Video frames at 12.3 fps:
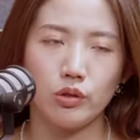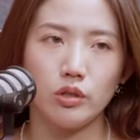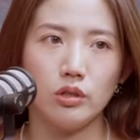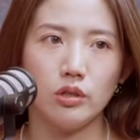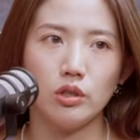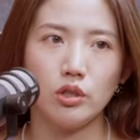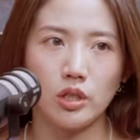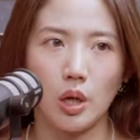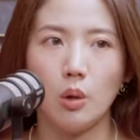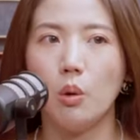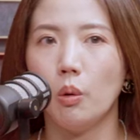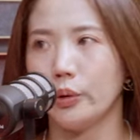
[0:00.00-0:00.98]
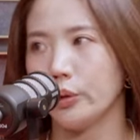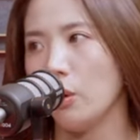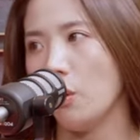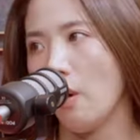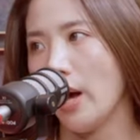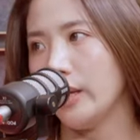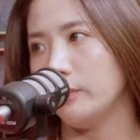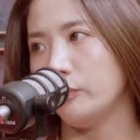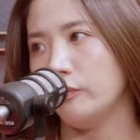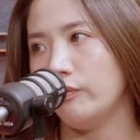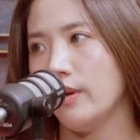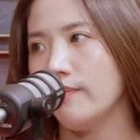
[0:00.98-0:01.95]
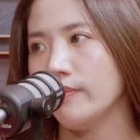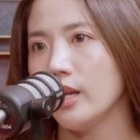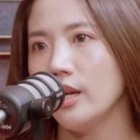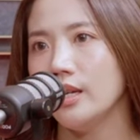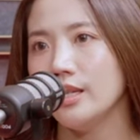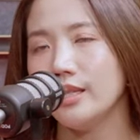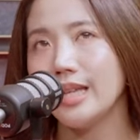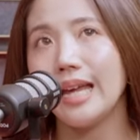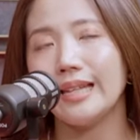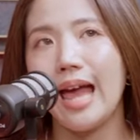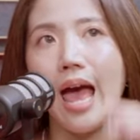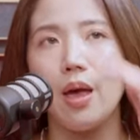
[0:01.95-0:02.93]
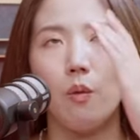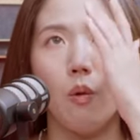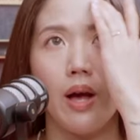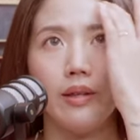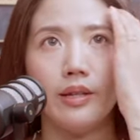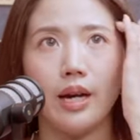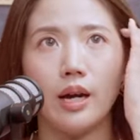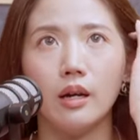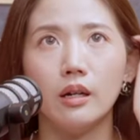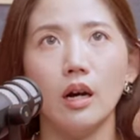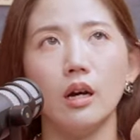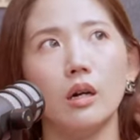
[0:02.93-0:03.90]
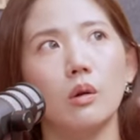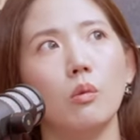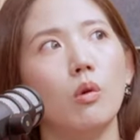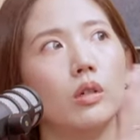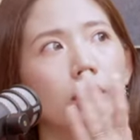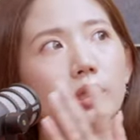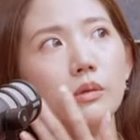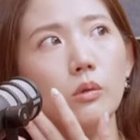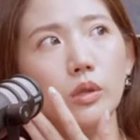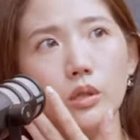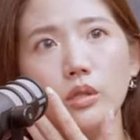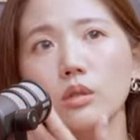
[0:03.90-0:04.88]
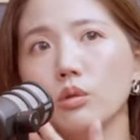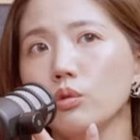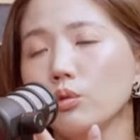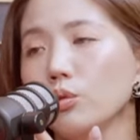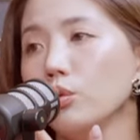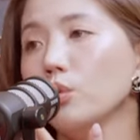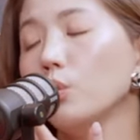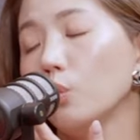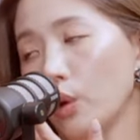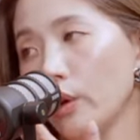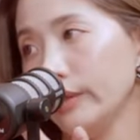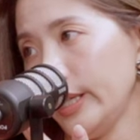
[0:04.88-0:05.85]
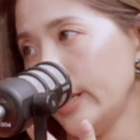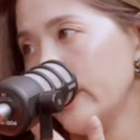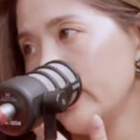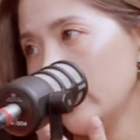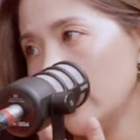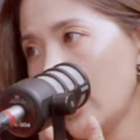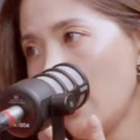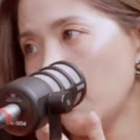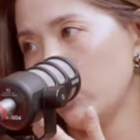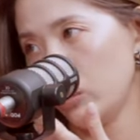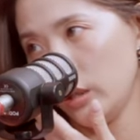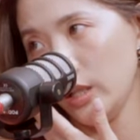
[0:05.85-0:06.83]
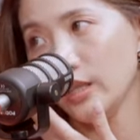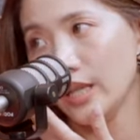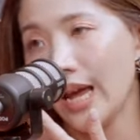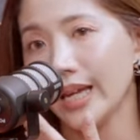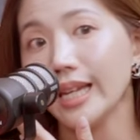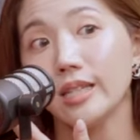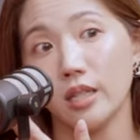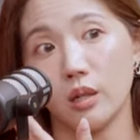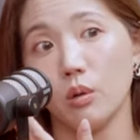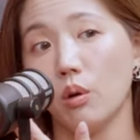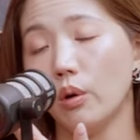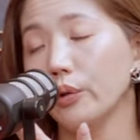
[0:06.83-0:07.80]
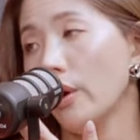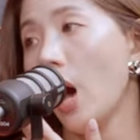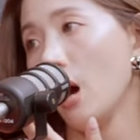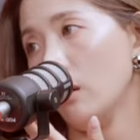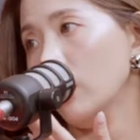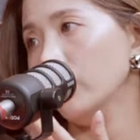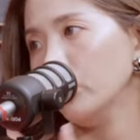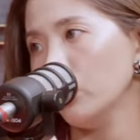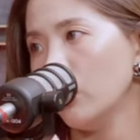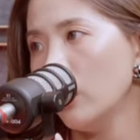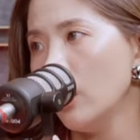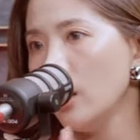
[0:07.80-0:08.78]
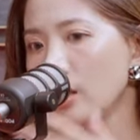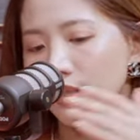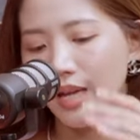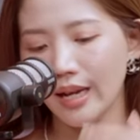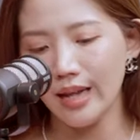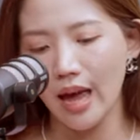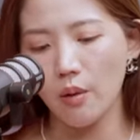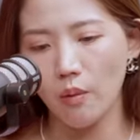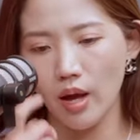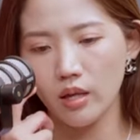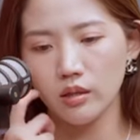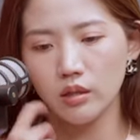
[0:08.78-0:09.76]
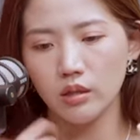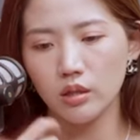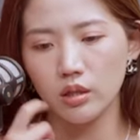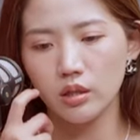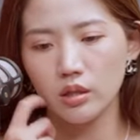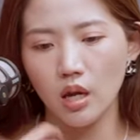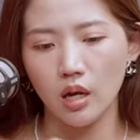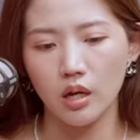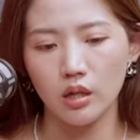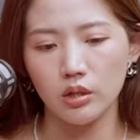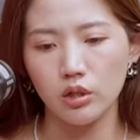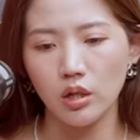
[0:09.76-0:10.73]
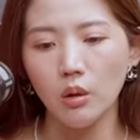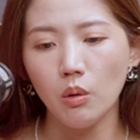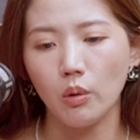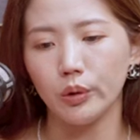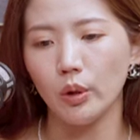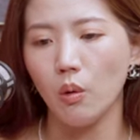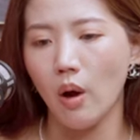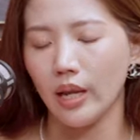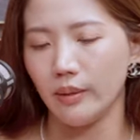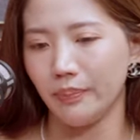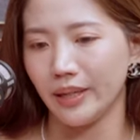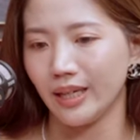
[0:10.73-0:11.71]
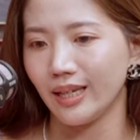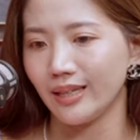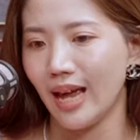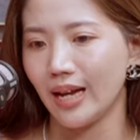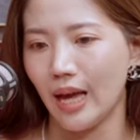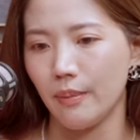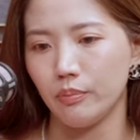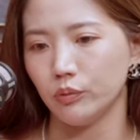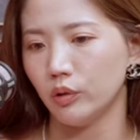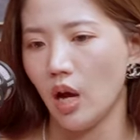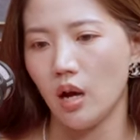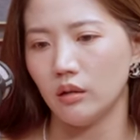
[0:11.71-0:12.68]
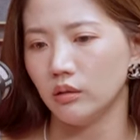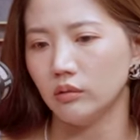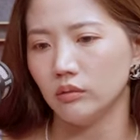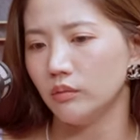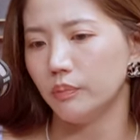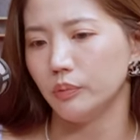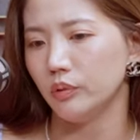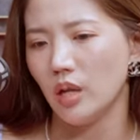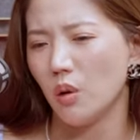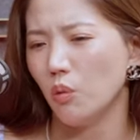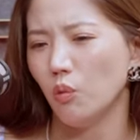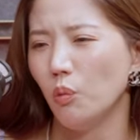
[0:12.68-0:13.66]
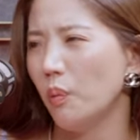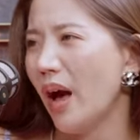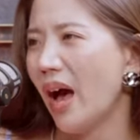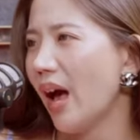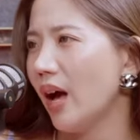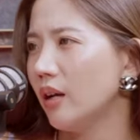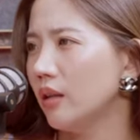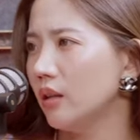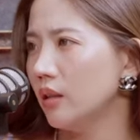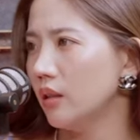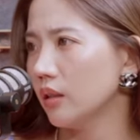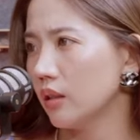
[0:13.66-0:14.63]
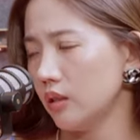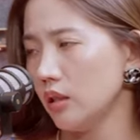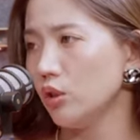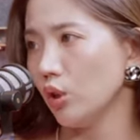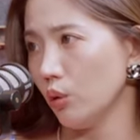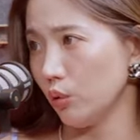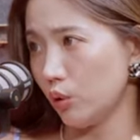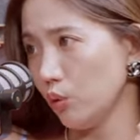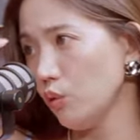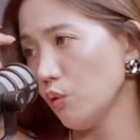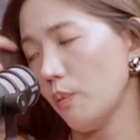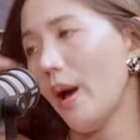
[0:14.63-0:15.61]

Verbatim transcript: 是生活用花的部分。怎么说？在台湾呢？呃，我的我的这个数据是五六年前的啦。我觉得现在疫情过后有好很多。在台湾，呃，生活用花的比例大概不到。不到五趴，可是九十五